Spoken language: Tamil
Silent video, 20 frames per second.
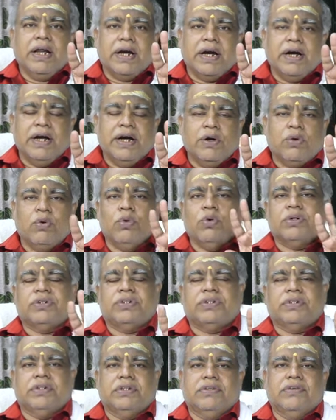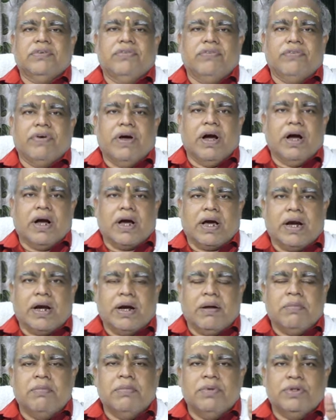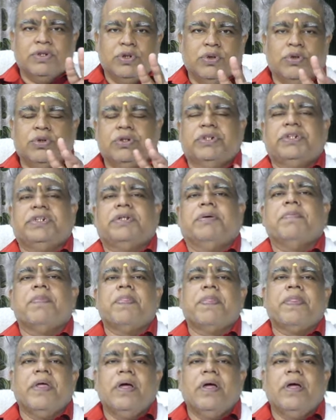ரெண்டு கோர்ஸு வியாகரணம் ஜோதிஷம்